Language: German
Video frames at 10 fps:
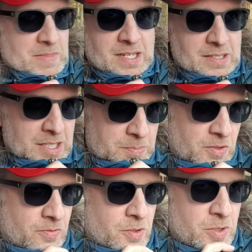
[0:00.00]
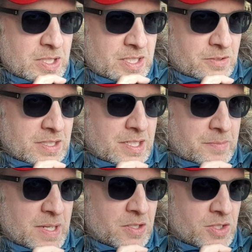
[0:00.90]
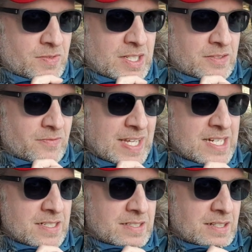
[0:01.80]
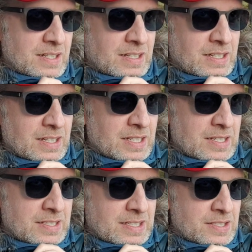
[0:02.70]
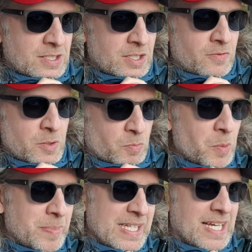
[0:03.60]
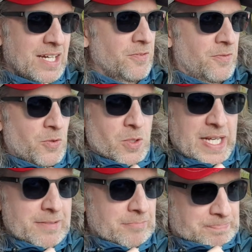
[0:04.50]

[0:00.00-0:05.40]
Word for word: Ja, ich glaube, die Formulierung, die der Markus Witt wählt, ist, dass es sich wie Mobbing anfühle.